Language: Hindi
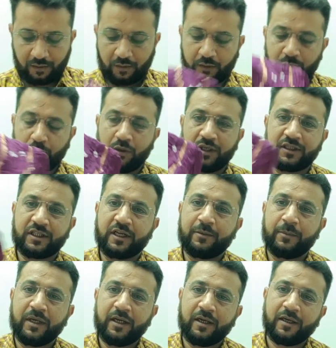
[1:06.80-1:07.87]
और डुअल सेड
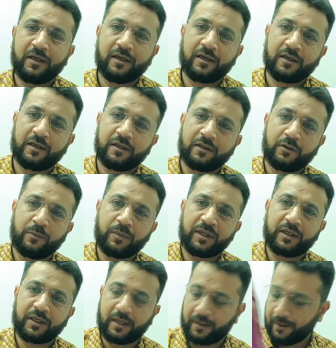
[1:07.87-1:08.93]
में
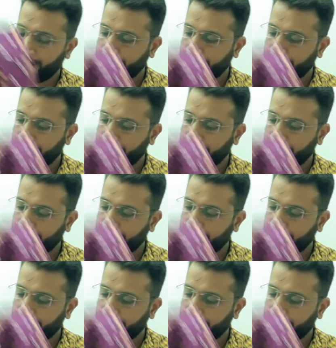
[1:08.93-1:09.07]
दुपट्टा